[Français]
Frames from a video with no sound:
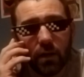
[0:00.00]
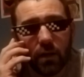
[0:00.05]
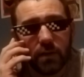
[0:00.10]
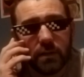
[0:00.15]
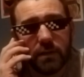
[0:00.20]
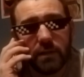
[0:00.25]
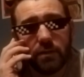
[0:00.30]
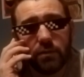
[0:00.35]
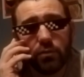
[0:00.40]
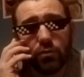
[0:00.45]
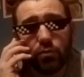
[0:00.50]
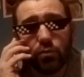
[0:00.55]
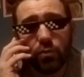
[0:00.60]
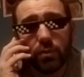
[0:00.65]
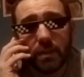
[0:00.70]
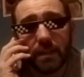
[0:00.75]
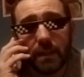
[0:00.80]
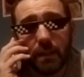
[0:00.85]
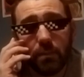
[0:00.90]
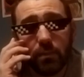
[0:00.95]
Dites-nous ce
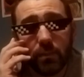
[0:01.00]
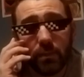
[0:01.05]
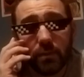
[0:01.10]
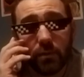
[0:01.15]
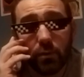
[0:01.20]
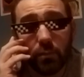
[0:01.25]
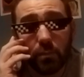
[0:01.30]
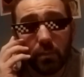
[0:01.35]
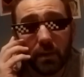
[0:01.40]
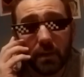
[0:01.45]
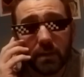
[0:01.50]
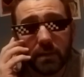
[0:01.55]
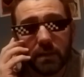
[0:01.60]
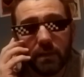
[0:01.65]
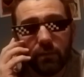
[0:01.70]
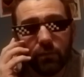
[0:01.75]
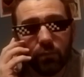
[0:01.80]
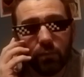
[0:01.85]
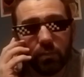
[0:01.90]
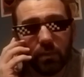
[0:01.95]
qui se passe, s'il
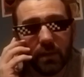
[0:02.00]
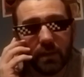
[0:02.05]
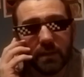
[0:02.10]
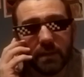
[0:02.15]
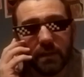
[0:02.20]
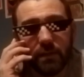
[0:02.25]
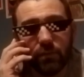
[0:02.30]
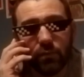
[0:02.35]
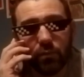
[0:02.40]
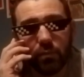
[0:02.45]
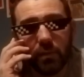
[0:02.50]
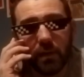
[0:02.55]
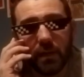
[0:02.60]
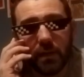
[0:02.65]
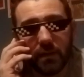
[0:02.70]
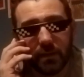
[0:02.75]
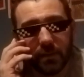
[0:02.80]
vous plaît, s'il vous plaît.